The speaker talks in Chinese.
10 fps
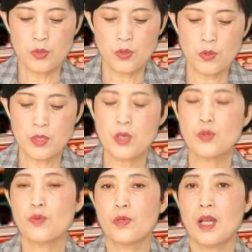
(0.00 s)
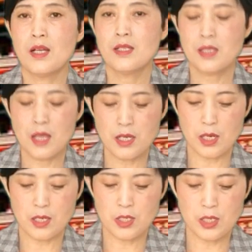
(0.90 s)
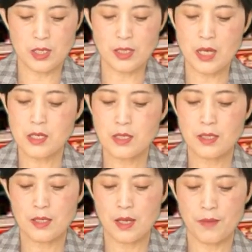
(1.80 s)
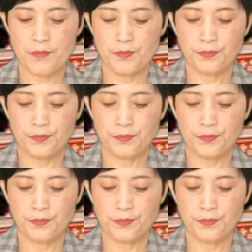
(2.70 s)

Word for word: 中医组呢接诊是三十四人，